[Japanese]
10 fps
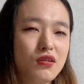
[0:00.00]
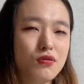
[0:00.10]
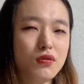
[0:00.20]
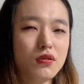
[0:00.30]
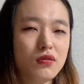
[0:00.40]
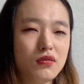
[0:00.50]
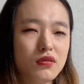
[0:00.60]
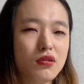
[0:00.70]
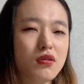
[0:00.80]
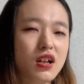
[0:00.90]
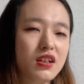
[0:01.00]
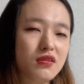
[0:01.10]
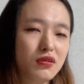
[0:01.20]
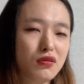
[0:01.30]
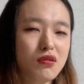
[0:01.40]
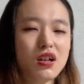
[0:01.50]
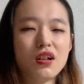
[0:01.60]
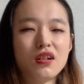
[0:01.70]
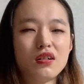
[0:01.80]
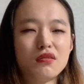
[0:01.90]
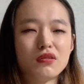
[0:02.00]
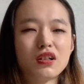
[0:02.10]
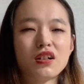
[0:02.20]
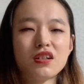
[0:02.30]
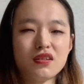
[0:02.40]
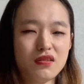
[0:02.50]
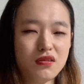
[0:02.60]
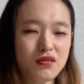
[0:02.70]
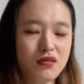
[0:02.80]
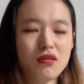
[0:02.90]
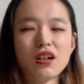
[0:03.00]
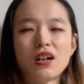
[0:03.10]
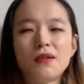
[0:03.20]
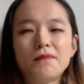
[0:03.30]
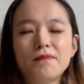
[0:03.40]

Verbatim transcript: こうどっか行くとかお出かけするとか